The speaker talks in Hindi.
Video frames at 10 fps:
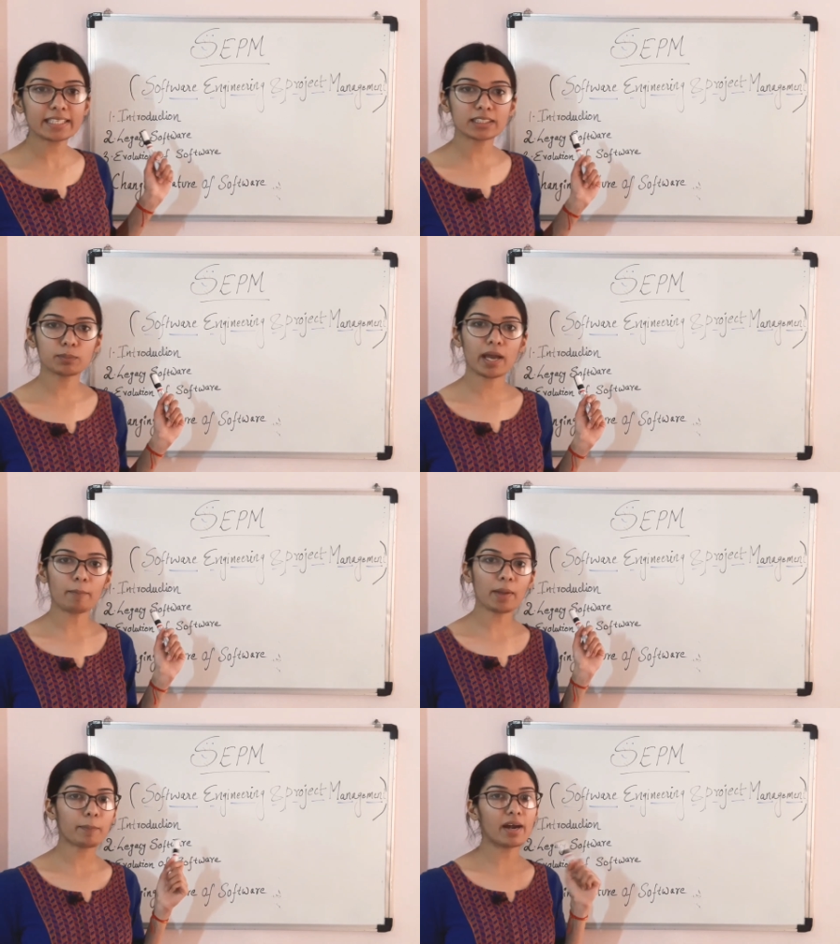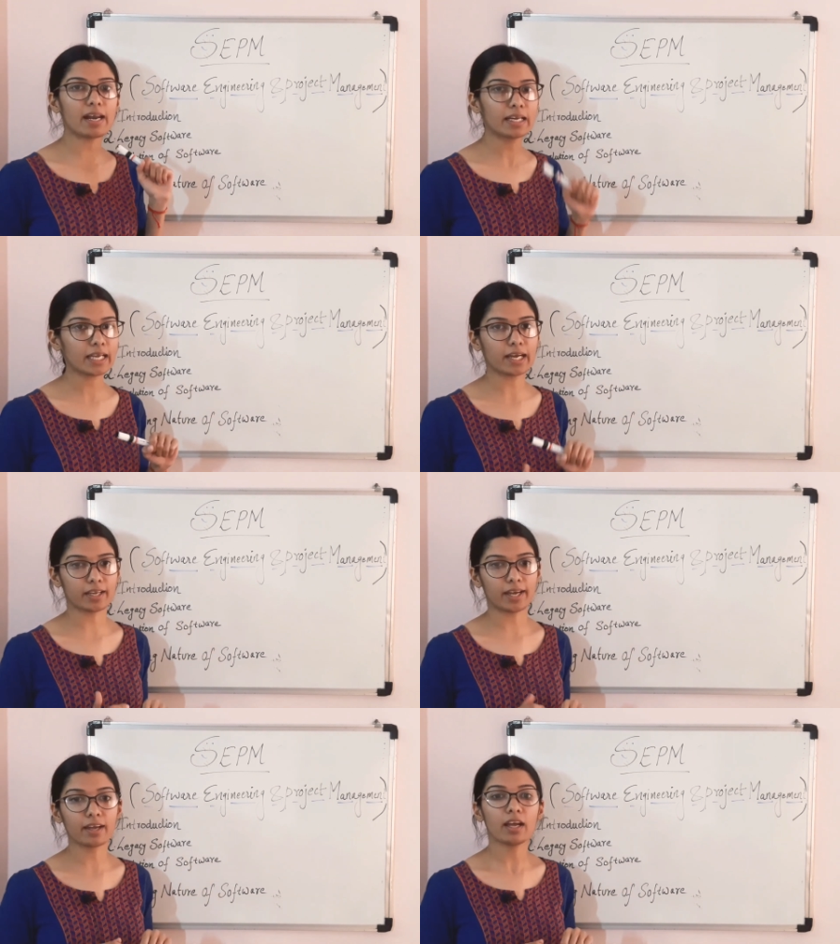कि इसमें हमें पढ़ना क्या
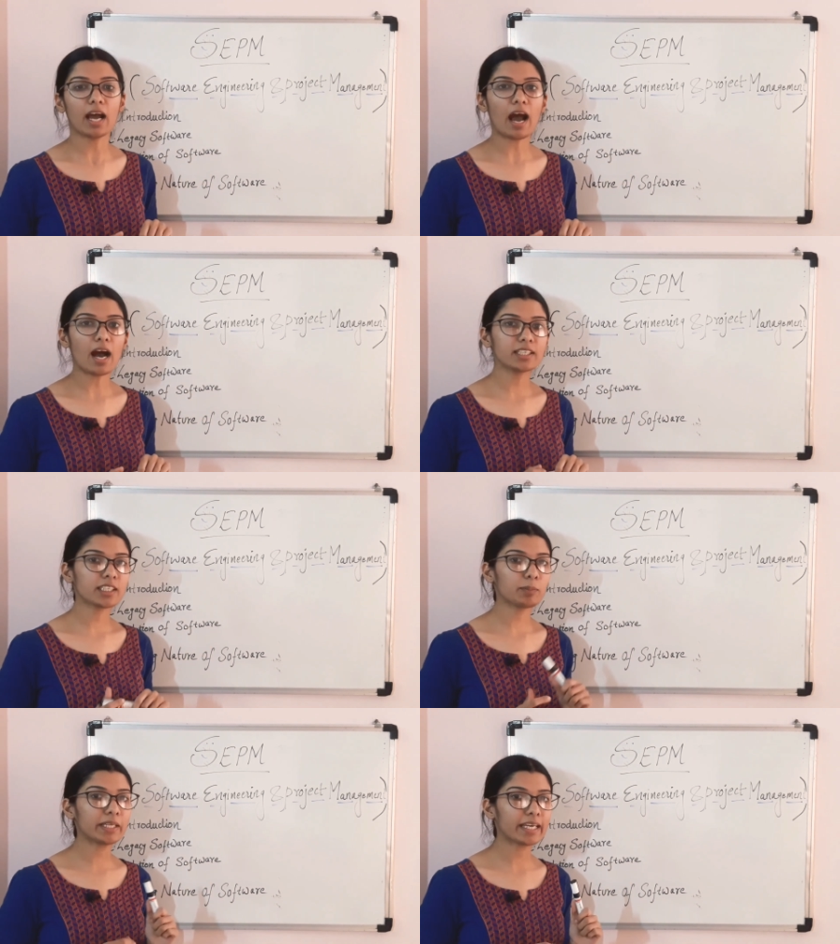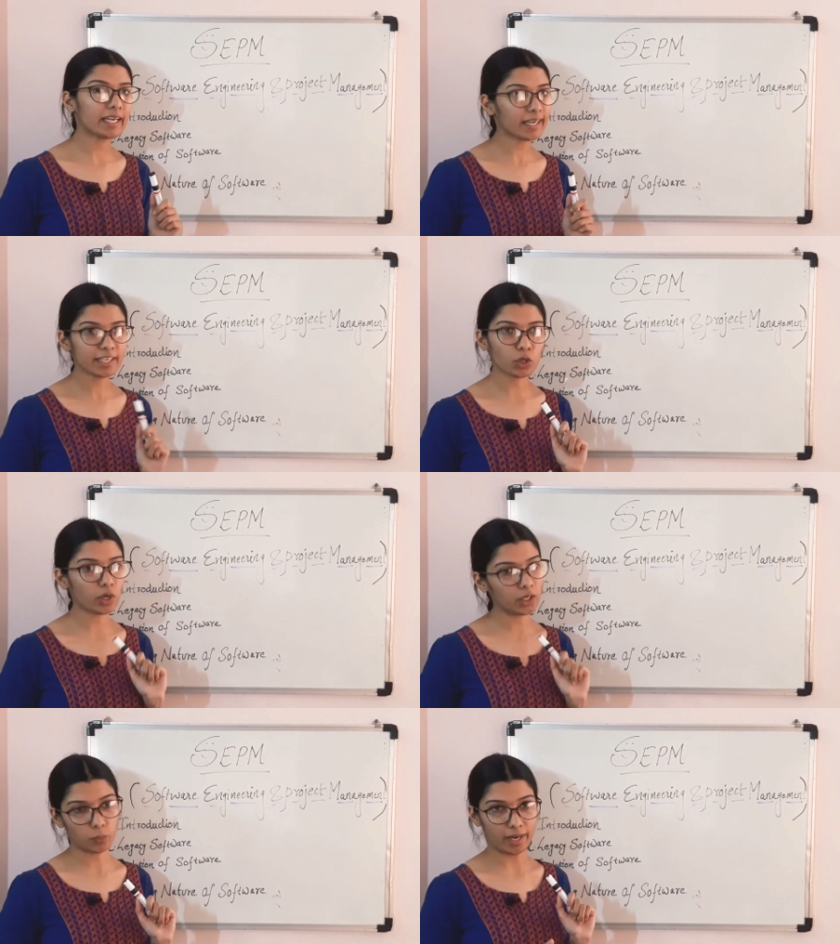क्या है आज हम देखेंगे
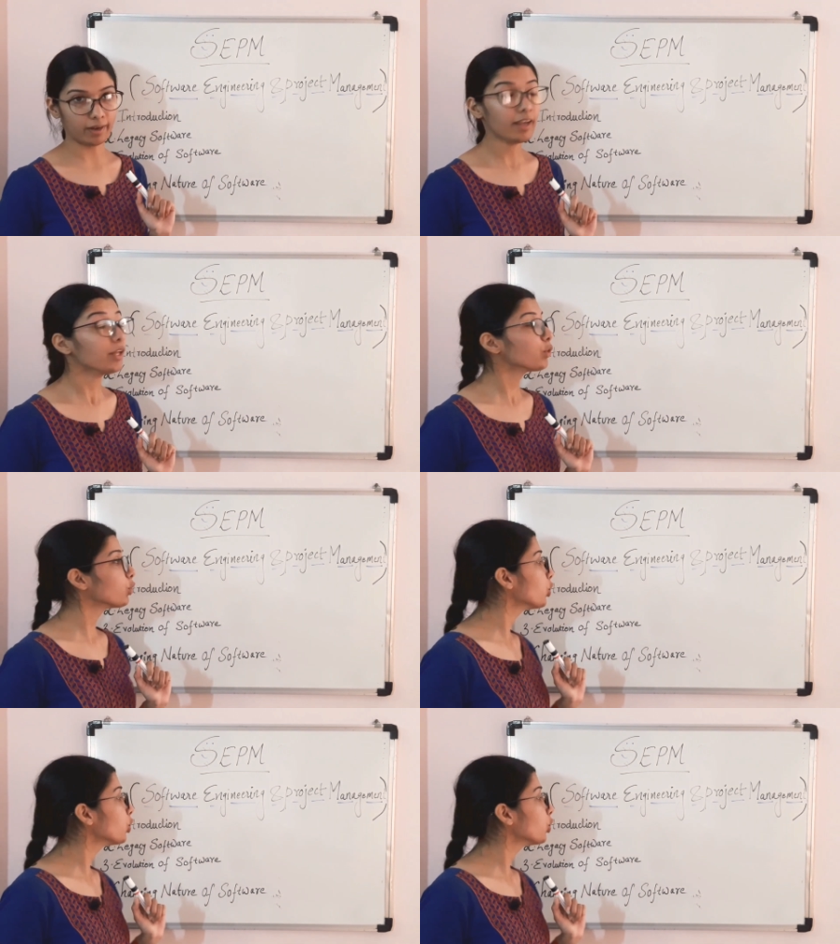यूनिट वन तो